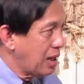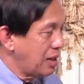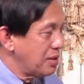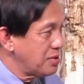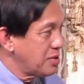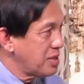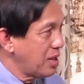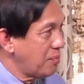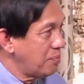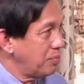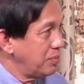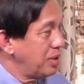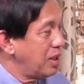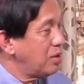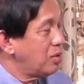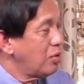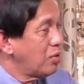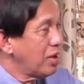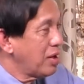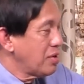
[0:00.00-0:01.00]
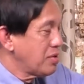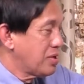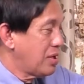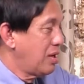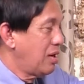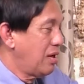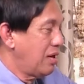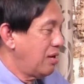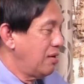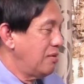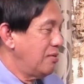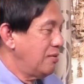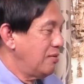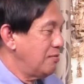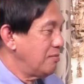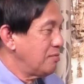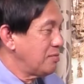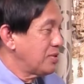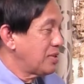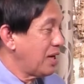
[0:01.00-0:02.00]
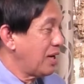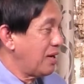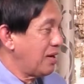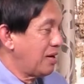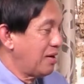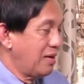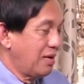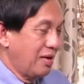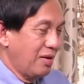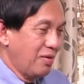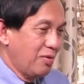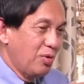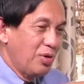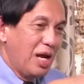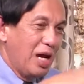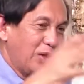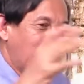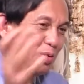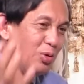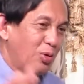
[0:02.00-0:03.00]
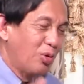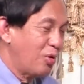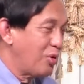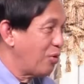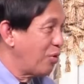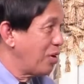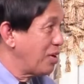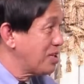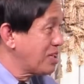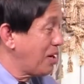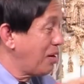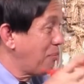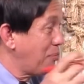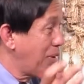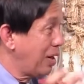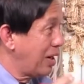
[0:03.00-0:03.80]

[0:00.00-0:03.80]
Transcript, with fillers: nga concept, dito na sa sa kun aton kuno sa